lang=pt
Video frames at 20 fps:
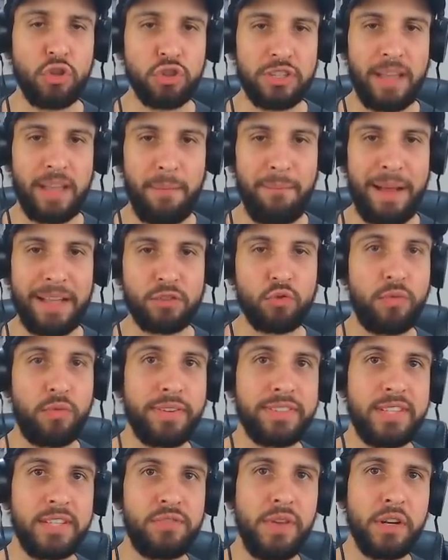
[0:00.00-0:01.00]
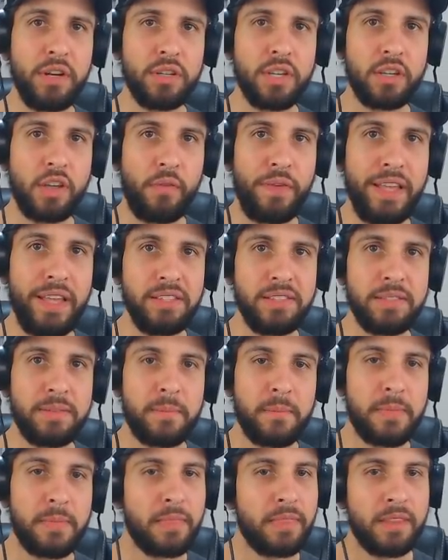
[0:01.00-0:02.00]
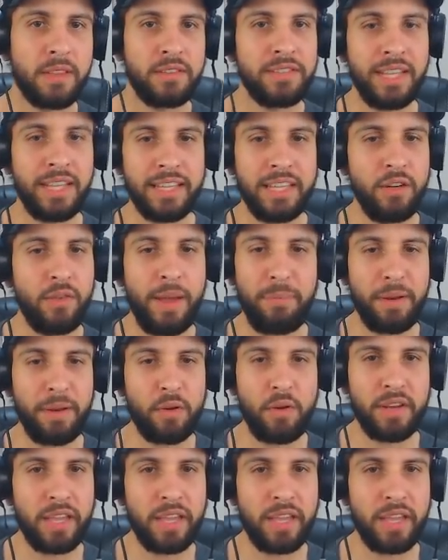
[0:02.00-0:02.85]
amado, vocês viram o que, que eu fiz? Isso daqui não é pra qualquer